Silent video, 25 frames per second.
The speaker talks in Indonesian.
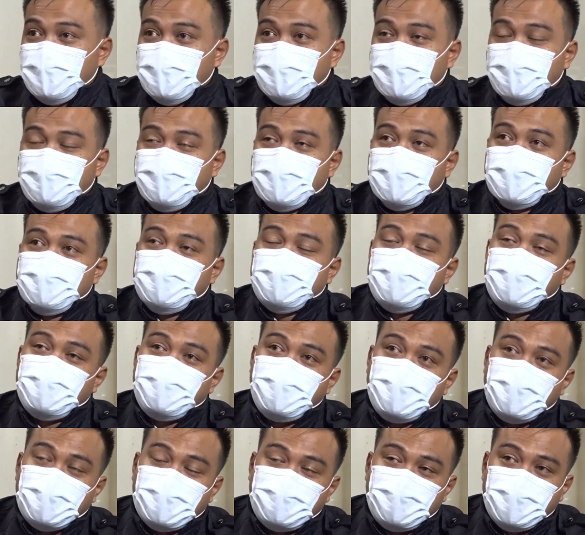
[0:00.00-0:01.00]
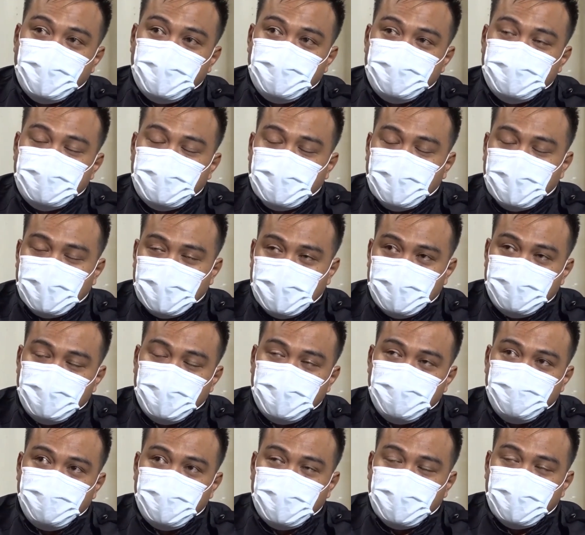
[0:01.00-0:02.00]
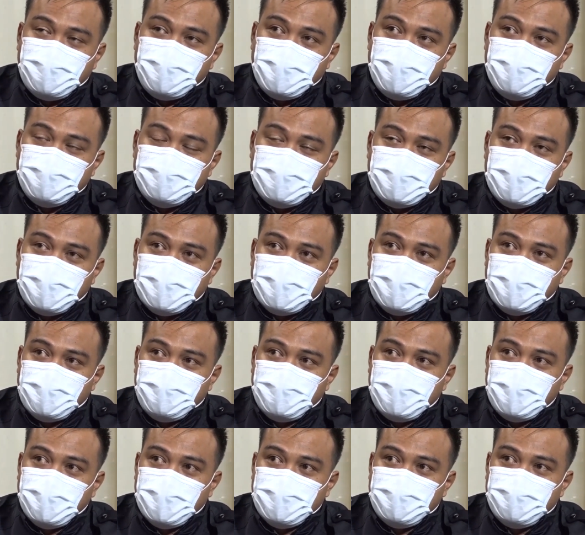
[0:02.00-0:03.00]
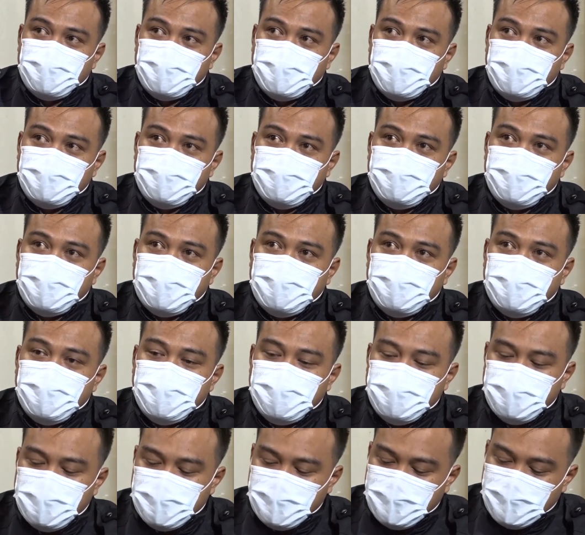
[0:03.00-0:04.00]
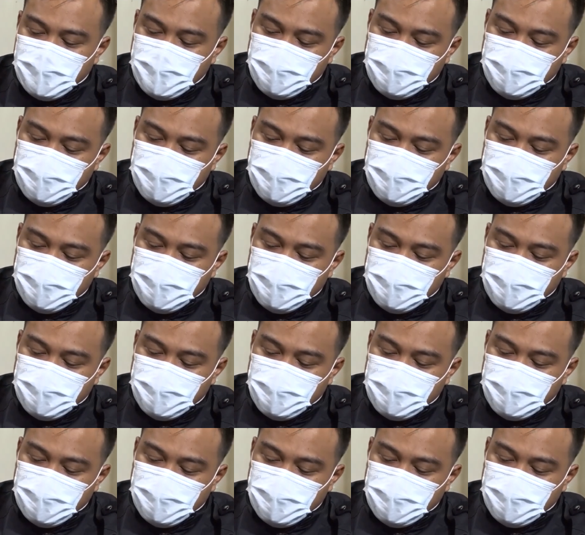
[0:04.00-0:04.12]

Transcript: Nah, peraturan PKPU sekarang, PKPU sekarang yang mengatur itu bahwa